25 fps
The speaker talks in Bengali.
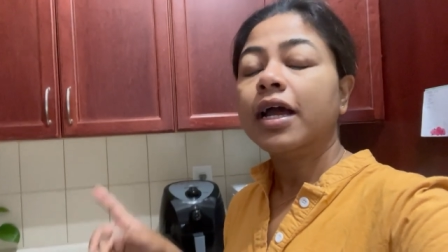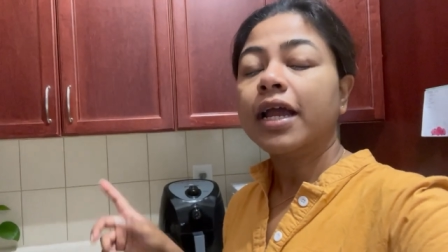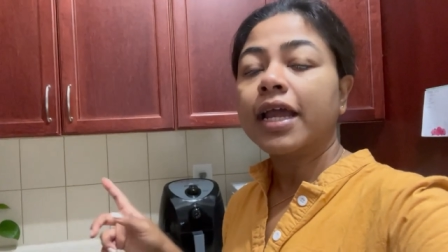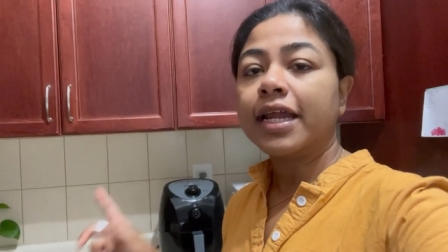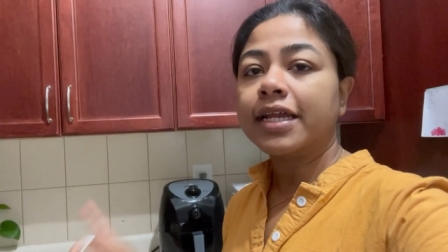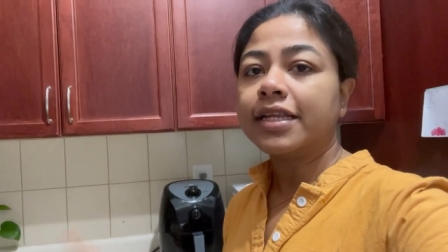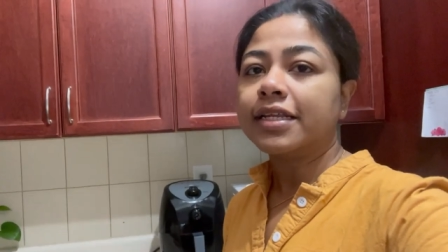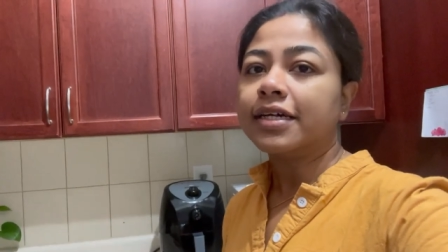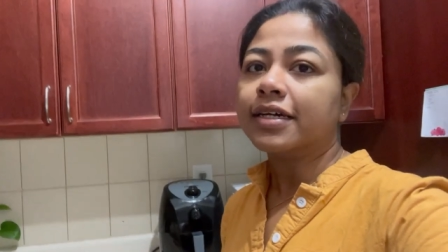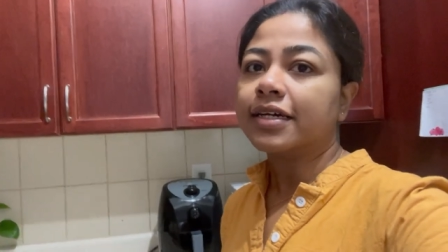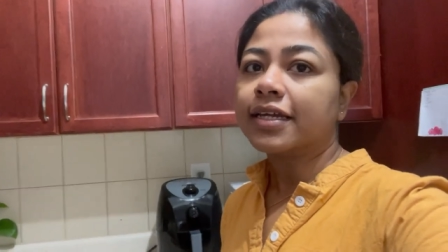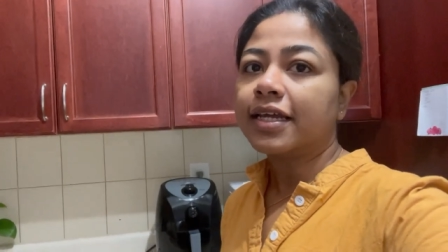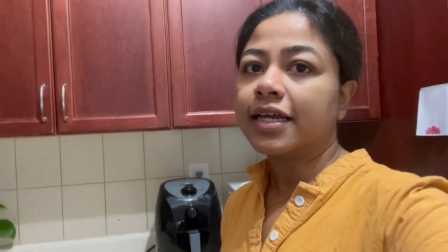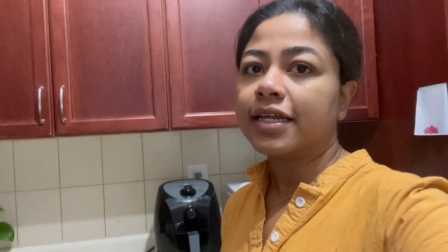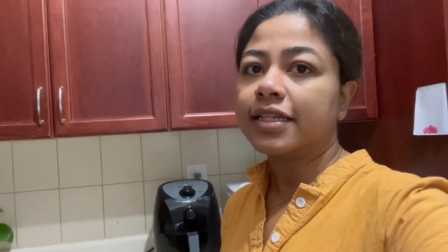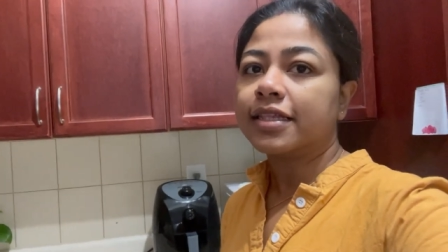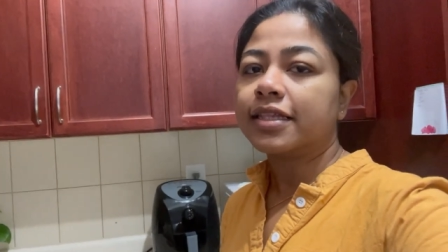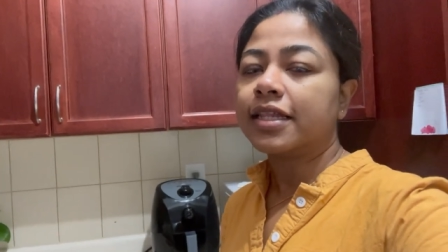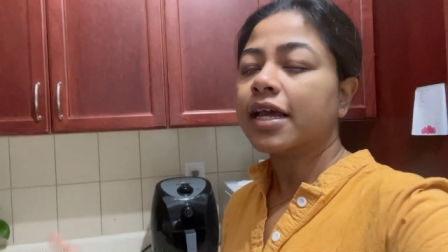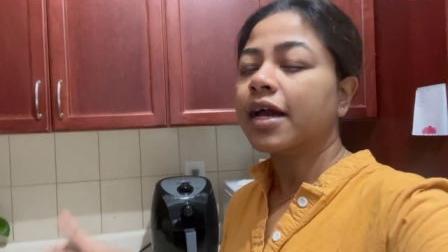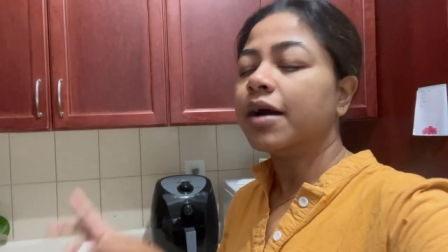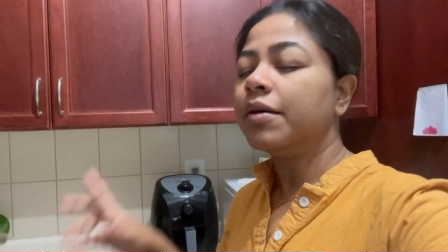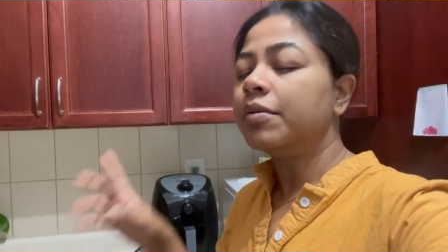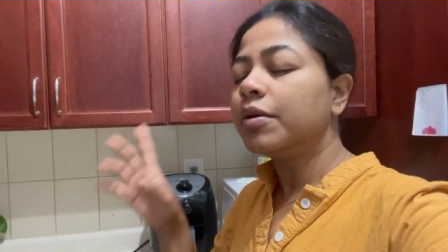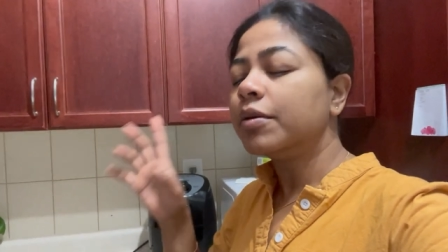এটা খেতে
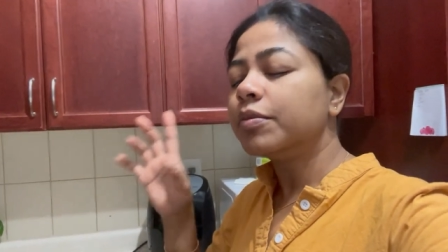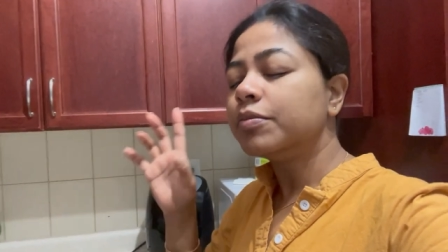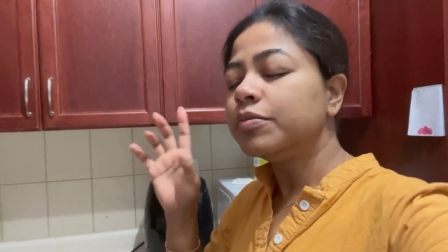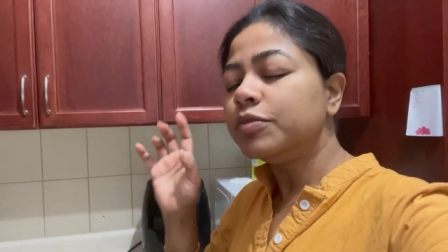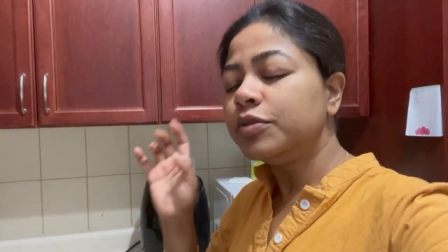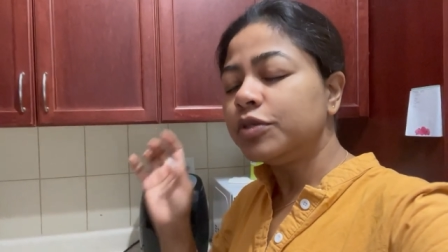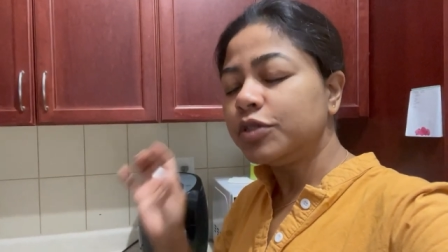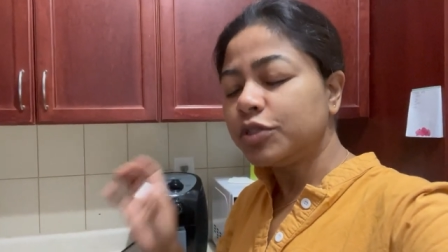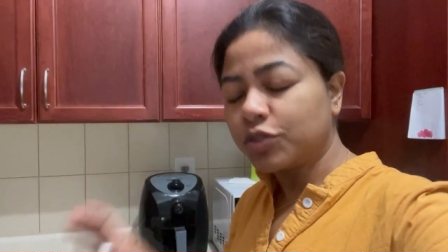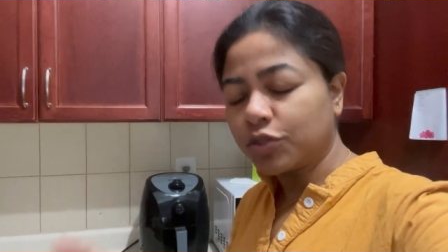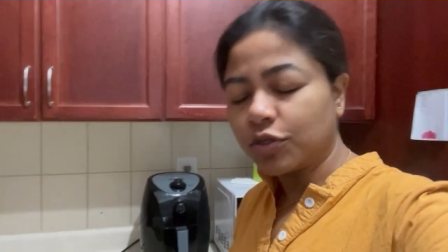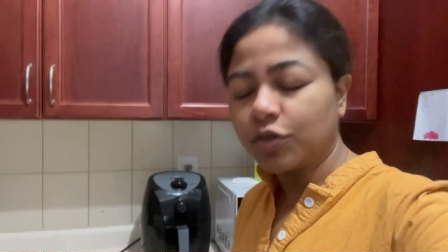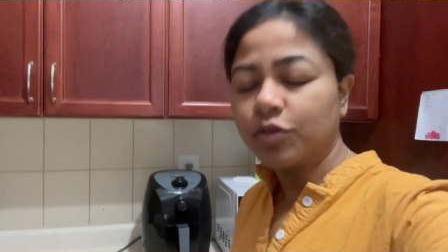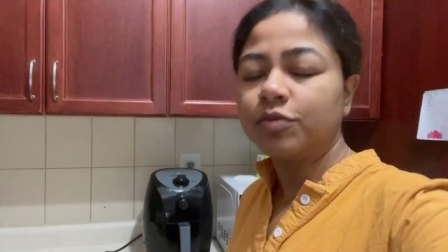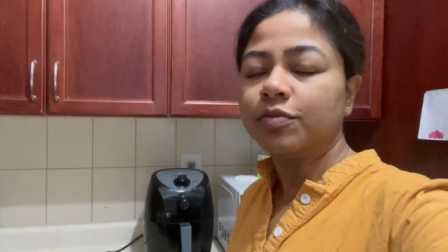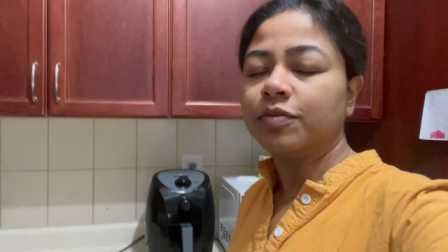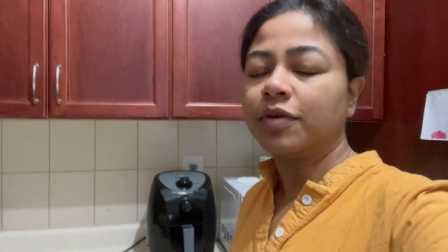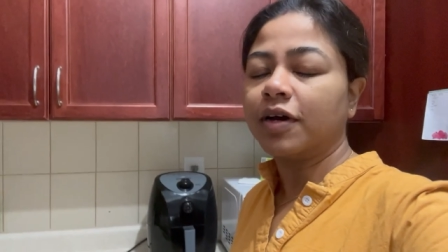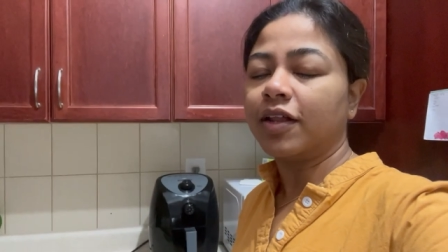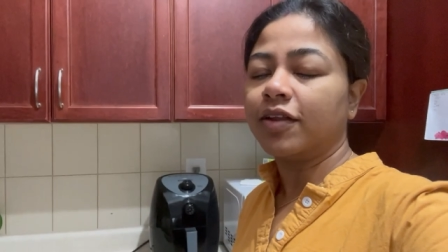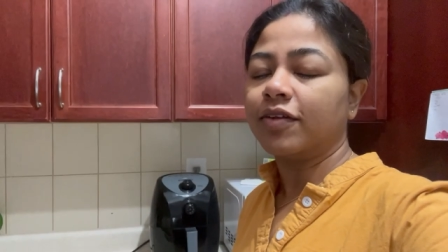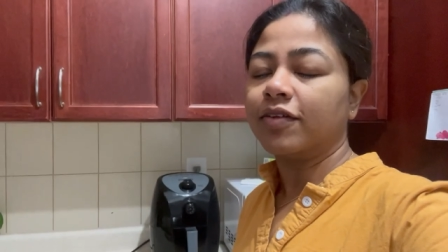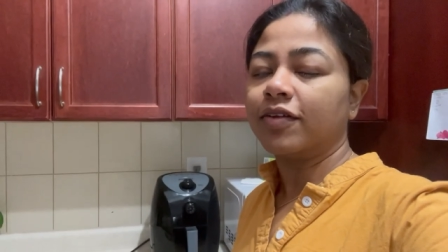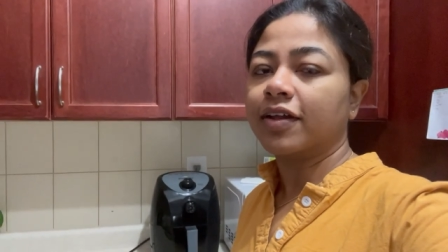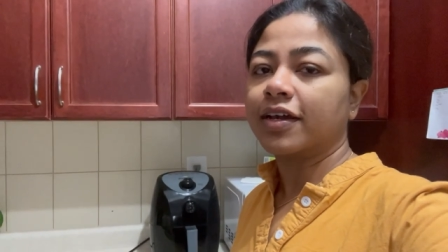আমার ভীষণ
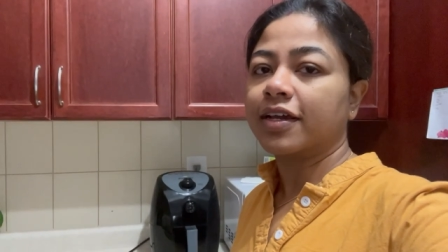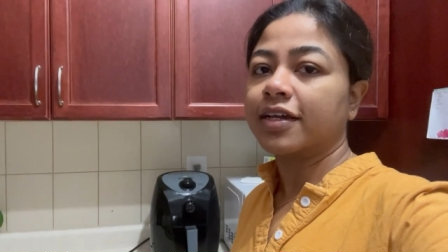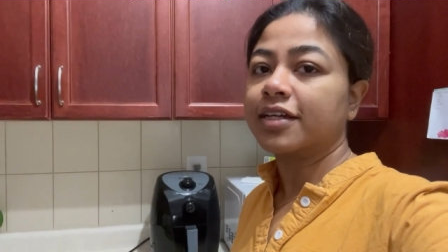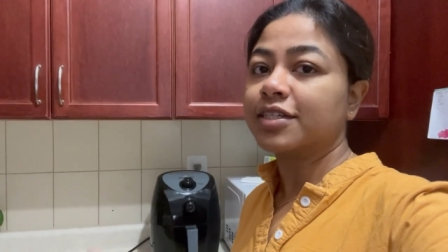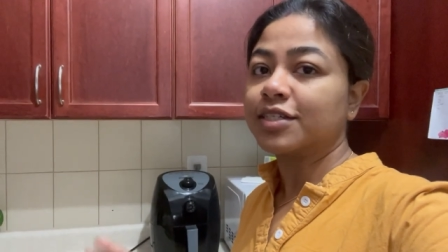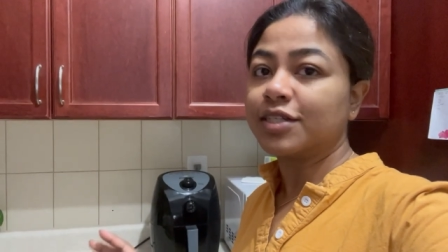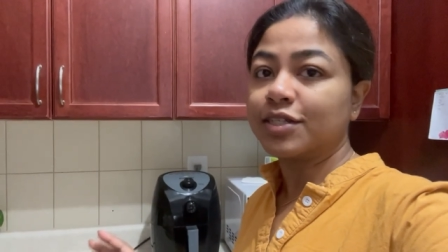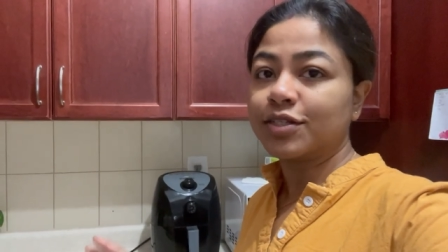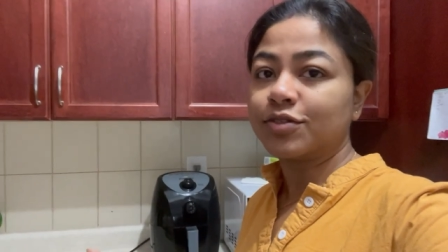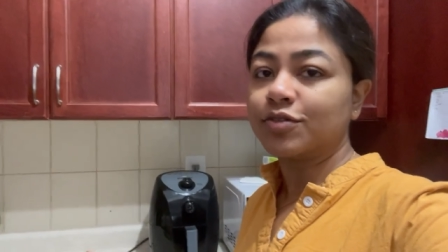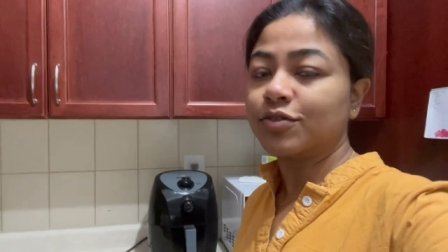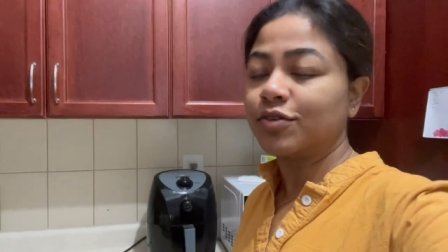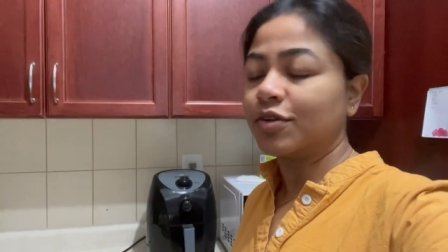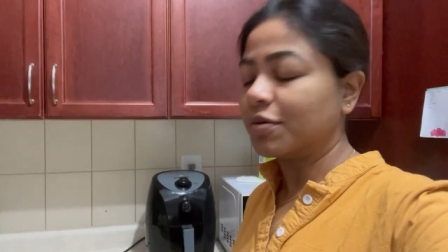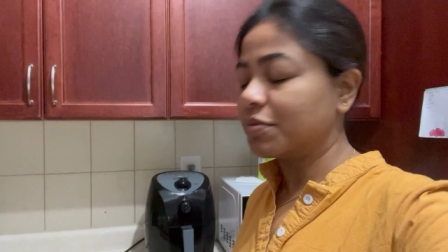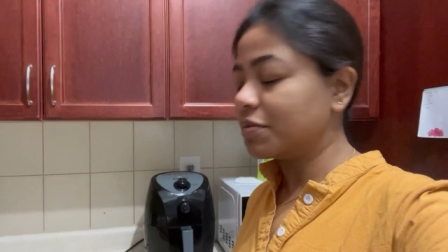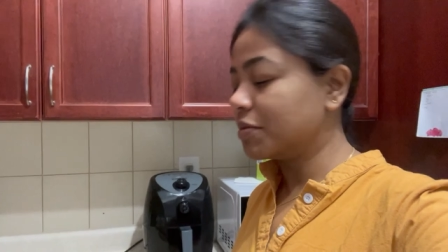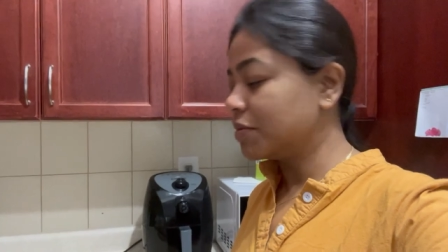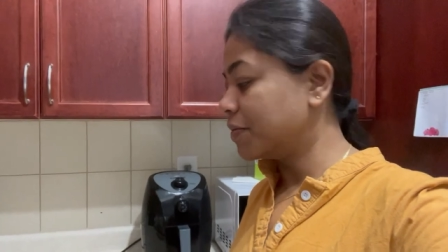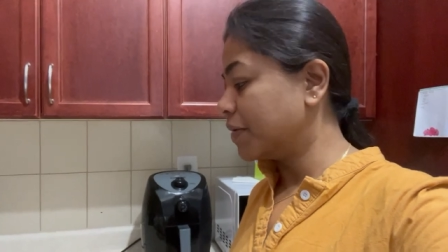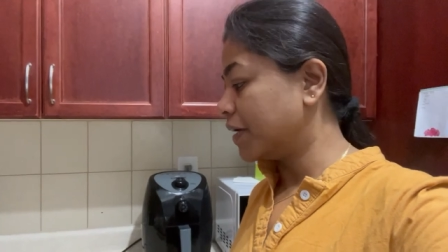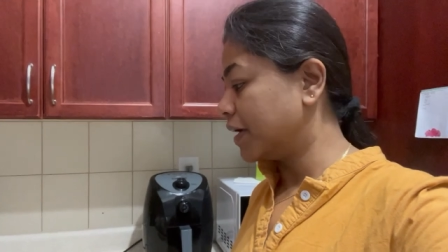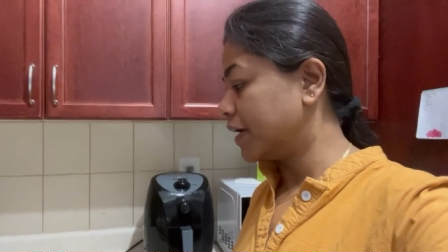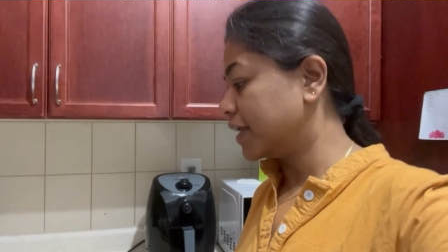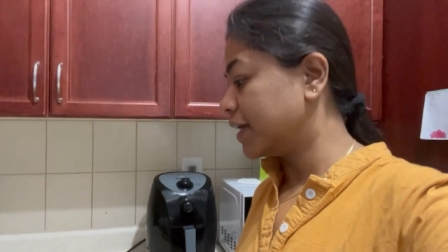ভালো লাগে সেই জন্য আমি
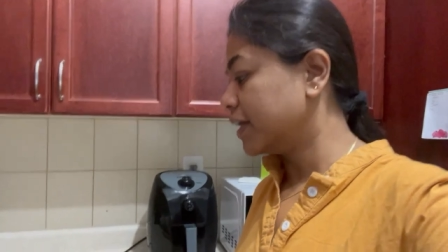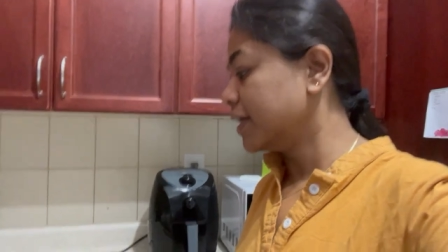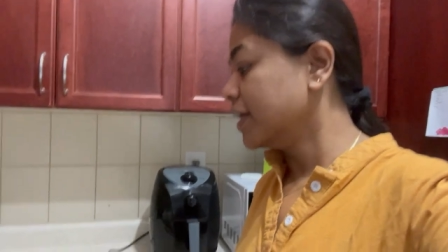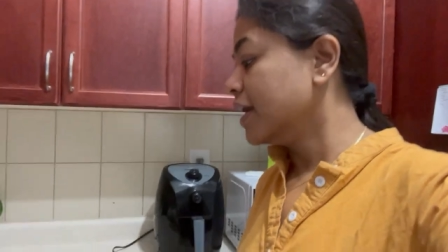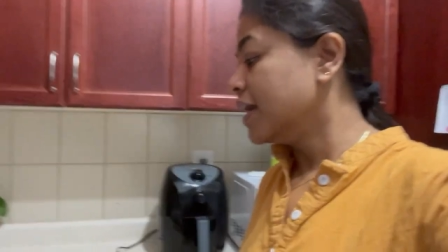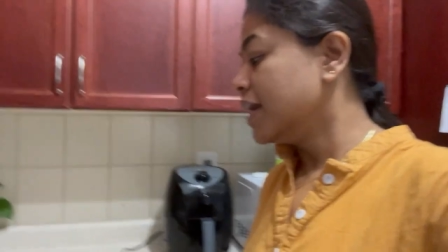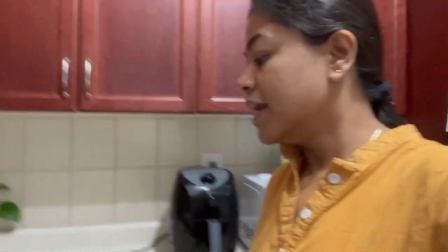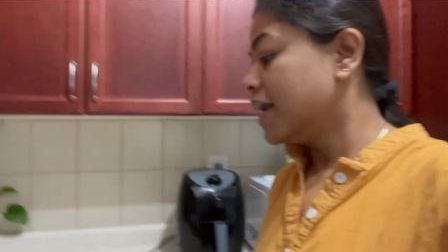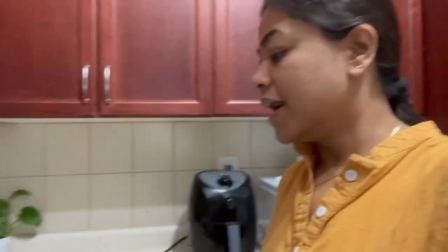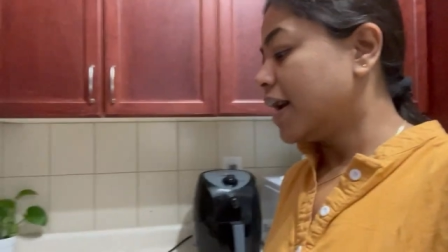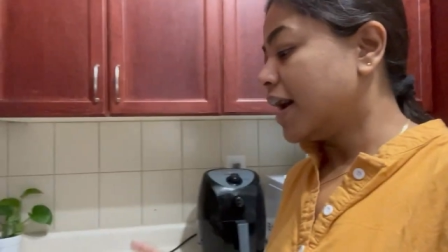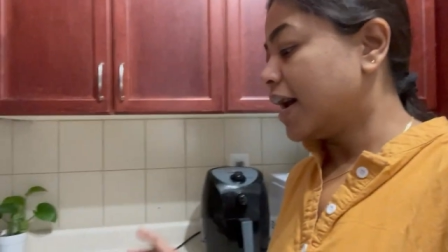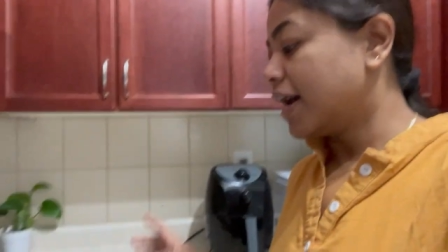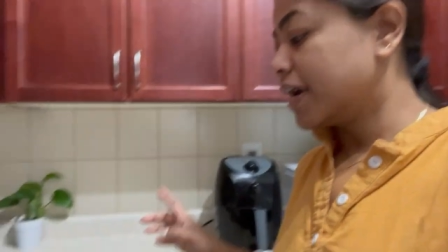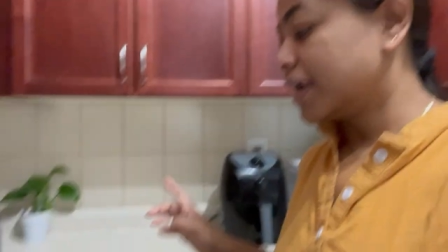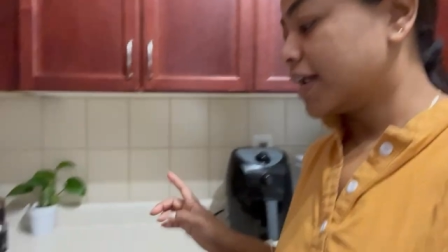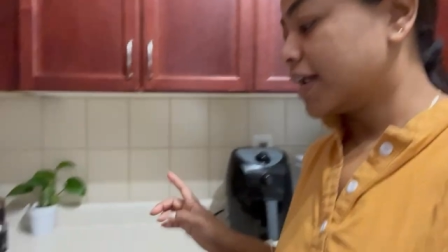বানাই আর